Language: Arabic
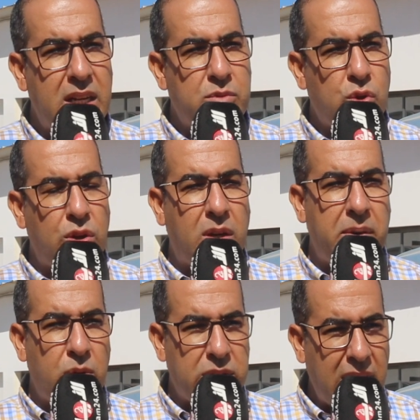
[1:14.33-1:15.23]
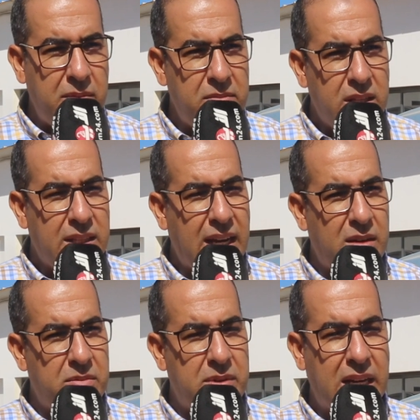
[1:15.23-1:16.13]
على مشروع كبير وضخم داخل
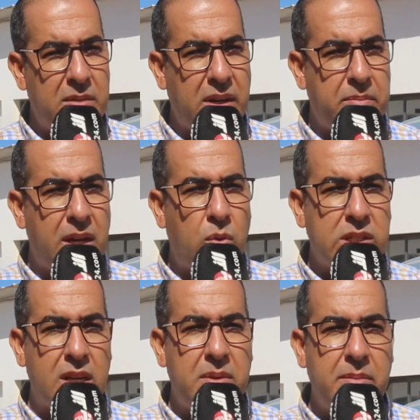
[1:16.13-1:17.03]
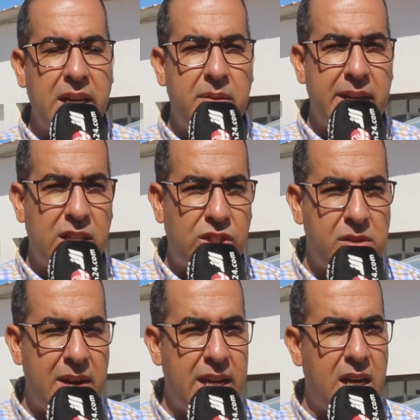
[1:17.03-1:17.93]
المملكه المغربيه هو تعميم الحمايه
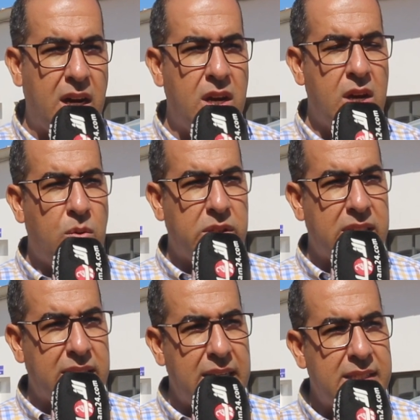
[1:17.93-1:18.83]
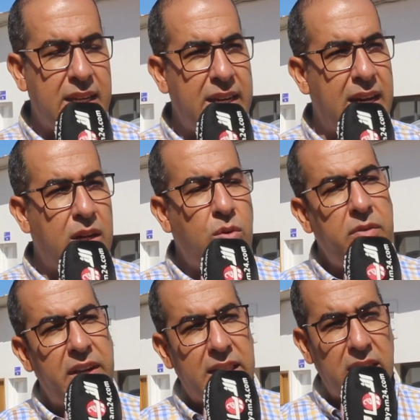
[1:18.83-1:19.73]
الاجتماعيه والتغطيه الصحيه على كل
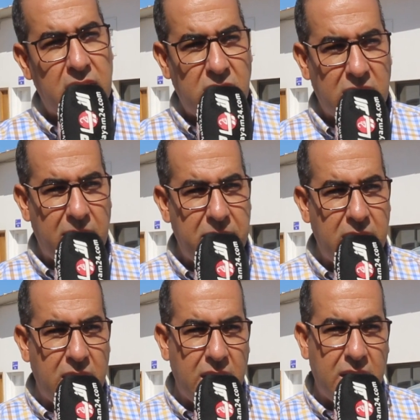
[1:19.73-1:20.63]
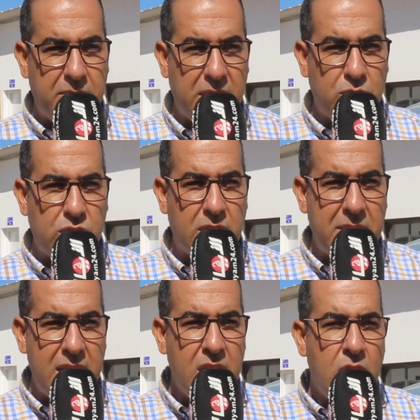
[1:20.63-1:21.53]
الفئات النشطه من يعني من المجتمع